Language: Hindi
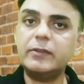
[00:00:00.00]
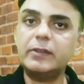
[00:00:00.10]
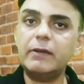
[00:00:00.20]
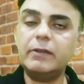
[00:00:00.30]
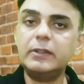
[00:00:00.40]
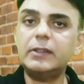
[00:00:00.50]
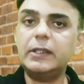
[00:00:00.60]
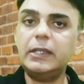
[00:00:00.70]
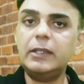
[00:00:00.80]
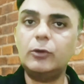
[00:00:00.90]
सेवन
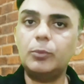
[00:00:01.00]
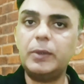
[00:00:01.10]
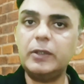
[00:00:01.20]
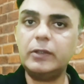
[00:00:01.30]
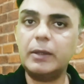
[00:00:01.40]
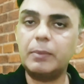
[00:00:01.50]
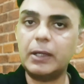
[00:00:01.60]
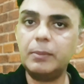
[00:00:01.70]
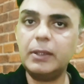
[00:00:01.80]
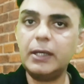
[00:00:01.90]
थ्री रुपीज़ के
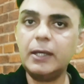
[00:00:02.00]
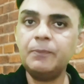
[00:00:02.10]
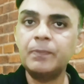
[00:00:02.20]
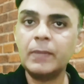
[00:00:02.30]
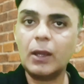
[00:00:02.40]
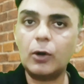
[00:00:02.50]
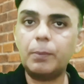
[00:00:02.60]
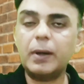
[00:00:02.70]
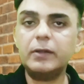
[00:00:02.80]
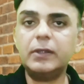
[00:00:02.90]
बराबर है और
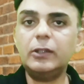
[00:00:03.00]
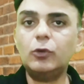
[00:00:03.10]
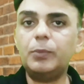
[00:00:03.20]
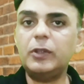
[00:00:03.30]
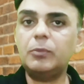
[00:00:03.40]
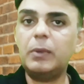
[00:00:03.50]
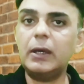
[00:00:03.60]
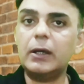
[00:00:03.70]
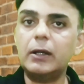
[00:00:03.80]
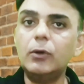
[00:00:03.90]
पाकिस्तानी रुपीज़ में
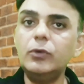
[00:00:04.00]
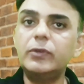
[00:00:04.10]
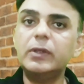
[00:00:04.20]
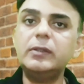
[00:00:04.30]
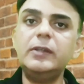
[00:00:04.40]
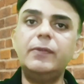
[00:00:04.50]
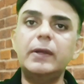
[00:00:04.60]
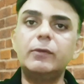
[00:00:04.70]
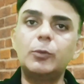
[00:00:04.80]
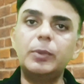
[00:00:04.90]
अराउंड सिक्सटी
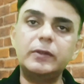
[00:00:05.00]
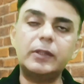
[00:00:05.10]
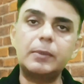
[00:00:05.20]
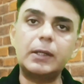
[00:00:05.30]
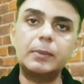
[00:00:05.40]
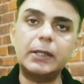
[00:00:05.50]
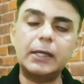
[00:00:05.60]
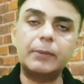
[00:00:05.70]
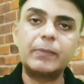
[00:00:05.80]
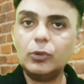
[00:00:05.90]
फाइव रुपीज़ के बराबर है
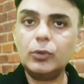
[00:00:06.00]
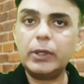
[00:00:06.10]
तो